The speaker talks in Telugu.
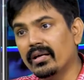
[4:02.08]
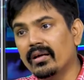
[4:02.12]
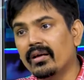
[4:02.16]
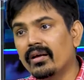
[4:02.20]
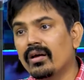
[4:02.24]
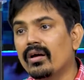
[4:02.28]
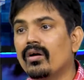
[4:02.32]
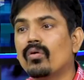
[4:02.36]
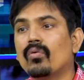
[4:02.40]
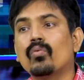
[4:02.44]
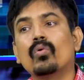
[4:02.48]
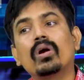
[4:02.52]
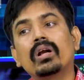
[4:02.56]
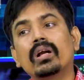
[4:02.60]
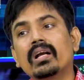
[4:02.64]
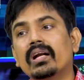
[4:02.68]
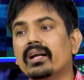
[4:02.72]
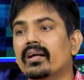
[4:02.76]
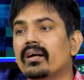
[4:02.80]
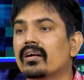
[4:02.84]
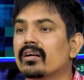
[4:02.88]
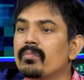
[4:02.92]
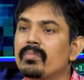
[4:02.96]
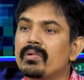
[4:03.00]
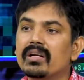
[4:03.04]
కి
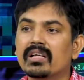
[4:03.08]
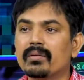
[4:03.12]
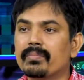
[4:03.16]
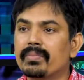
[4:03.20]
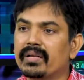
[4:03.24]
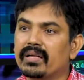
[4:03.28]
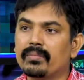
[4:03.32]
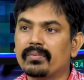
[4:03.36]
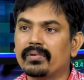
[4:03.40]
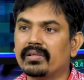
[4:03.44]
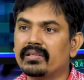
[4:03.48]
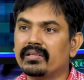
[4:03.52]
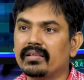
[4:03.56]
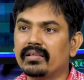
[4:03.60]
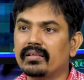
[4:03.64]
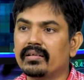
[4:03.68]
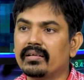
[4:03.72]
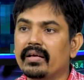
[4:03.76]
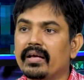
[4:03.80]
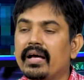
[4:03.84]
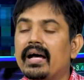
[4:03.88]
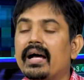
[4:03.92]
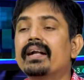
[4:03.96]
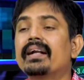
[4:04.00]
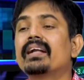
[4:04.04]
వాలిటీ ఆటోమేటిక్ పెరిగిపోద్ది
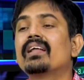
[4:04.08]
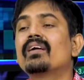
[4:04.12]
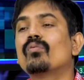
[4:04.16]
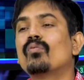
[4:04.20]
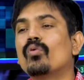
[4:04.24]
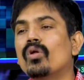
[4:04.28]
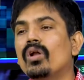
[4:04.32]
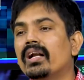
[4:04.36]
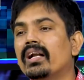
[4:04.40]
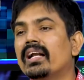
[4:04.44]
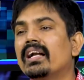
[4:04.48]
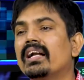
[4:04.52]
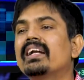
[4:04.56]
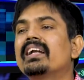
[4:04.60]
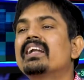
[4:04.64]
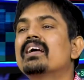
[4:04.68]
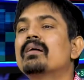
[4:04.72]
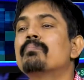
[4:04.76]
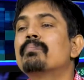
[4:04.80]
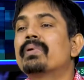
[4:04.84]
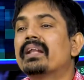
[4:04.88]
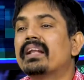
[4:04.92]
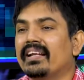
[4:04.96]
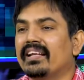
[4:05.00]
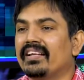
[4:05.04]
అంటే వాలిటీ
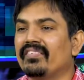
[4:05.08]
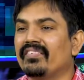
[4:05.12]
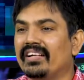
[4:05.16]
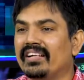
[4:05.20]
టెంపరీ